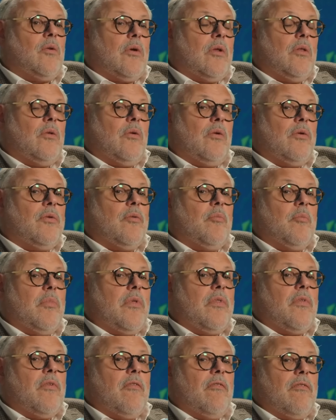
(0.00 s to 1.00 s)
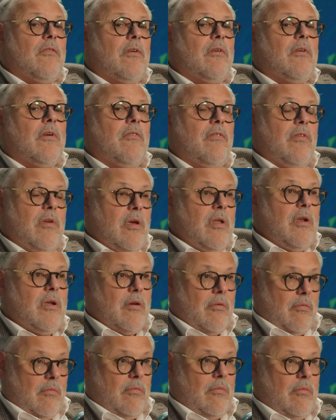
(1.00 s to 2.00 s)
который должен быть в
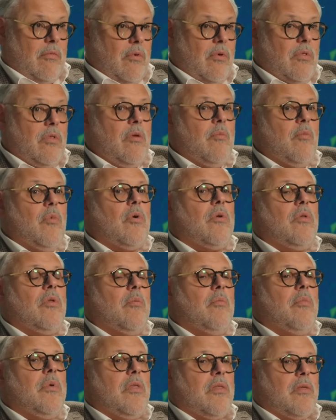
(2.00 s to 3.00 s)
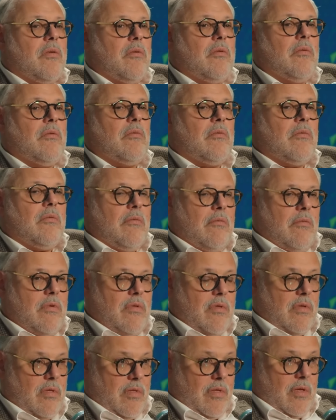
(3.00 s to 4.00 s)
эфире, он не мог не быть
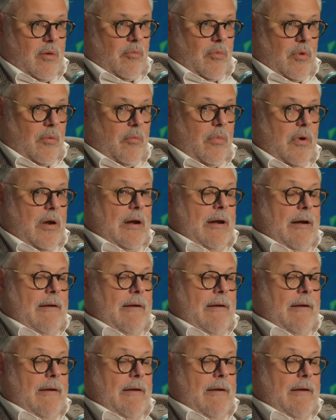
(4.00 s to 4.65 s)
системным.